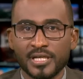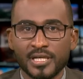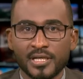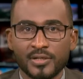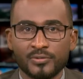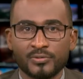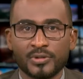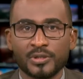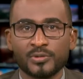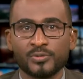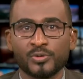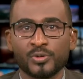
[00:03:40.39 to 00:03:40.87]

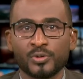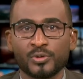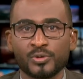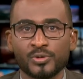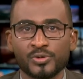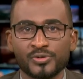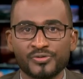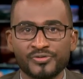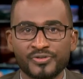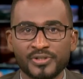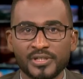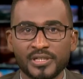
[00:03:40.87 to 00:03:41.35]

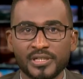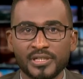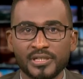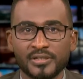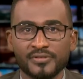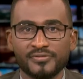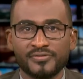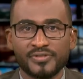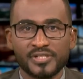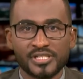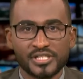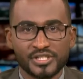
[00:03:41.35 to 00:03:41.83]
والوقوف
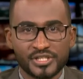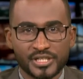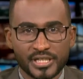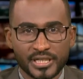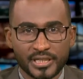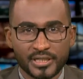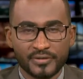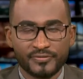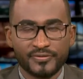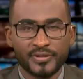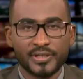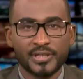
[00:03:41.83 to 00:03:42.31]
في,
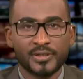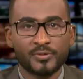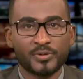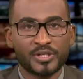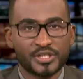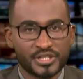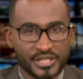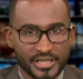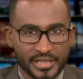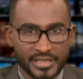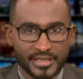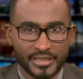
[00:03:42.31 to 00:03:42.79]
في
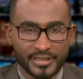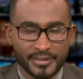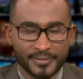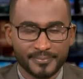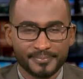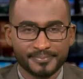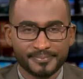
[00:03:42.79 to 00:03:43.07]
وجهه